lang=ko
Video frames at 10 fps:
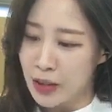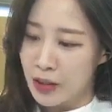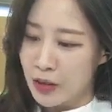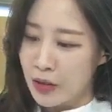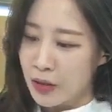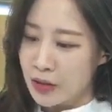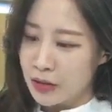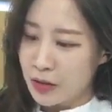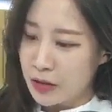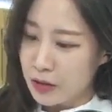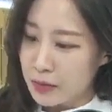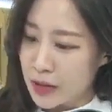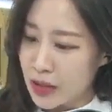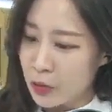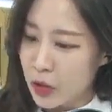네네. 지금
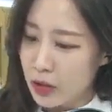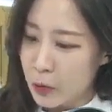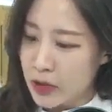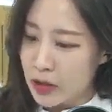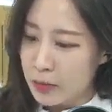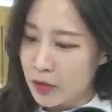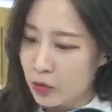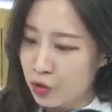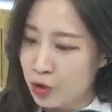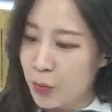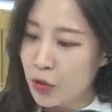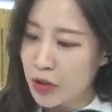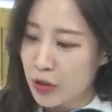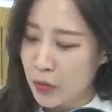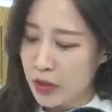10월과 11월 두
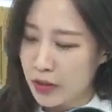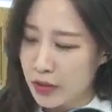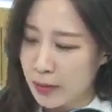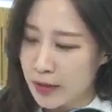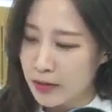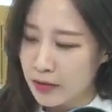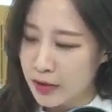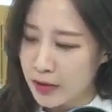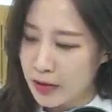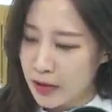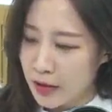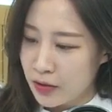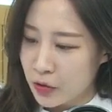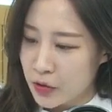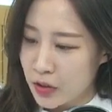번의 회의가 남았는데
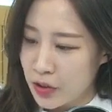여기서 네.